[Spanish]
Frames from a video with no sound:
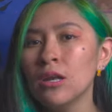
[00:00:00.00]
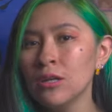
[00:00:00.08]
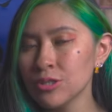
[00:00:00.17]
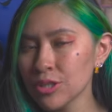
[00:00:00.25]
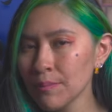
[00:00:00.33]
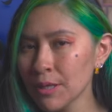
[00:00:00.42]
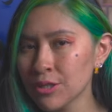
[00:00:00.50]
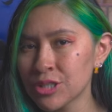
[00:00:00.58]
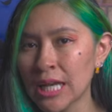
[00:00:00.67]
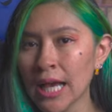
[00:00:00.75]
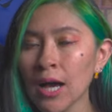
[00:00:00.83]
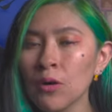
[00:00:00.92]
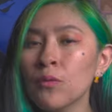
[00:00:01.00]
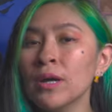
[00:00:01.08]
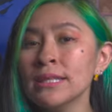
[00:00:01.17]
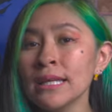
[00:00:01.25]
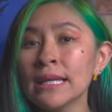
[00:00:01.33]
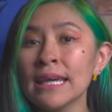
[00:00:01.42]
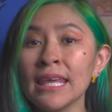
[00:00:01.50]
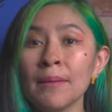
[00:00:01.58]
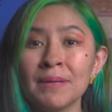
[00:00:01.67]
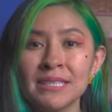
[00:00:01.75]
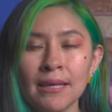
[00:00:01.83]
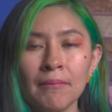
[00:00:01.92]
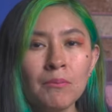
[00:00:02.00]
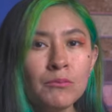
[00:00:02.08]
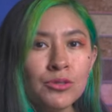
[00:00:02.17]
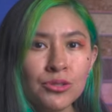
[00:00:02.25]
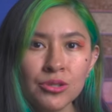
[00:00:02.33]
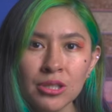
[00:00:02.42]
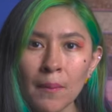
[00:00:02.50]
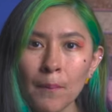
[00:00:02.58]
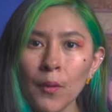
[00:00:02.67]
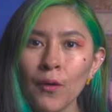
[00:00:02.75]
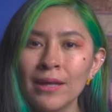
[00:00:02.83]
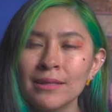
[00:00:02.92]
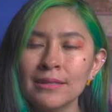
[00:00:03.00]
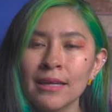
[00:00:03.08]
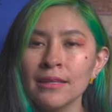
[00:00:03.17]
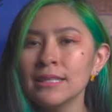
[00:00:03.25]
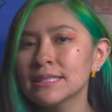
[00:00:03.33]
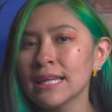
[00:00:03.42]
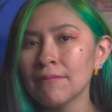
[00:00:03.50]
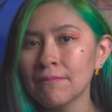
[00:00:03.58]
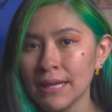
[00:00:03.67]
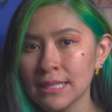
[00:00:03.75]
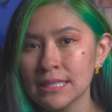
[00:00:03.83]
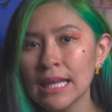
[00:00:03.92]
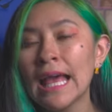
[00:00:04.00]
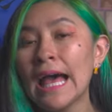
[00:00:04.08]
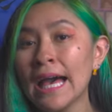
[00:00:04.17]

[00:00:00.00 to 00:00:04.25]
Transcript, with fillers: Los amigos de Gao cuentan que ella pasaba mucho tiempo en internet cafés,